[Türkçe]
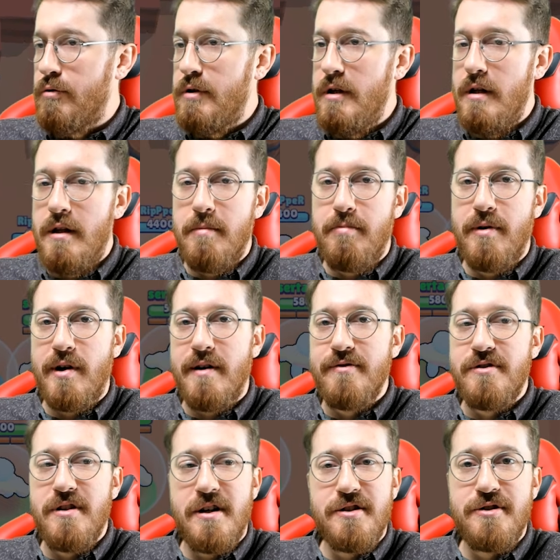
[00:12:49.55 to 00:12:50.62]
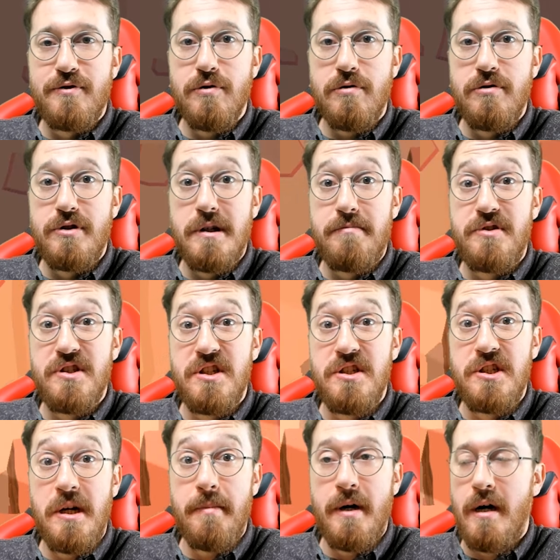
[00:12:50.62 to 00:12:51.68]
O değil de Brawl Stars'çı olacağım çıkacağım ha.